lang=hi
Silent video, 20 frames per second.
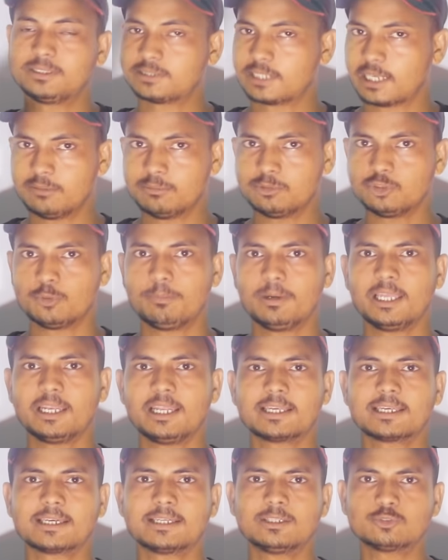साइड में जो बेल
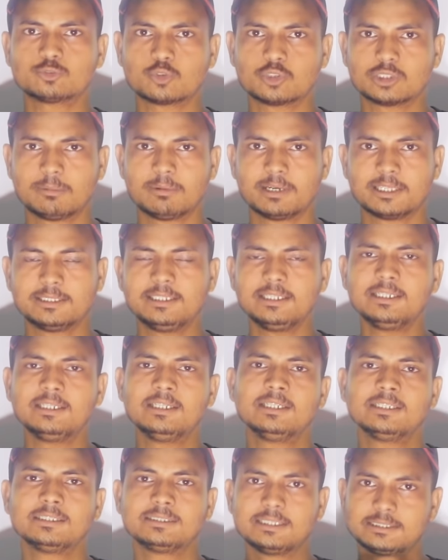आइकन है उसको दबा दें
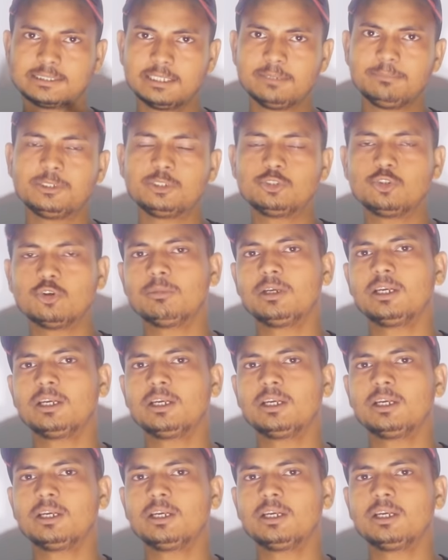जैसे ही वीडियो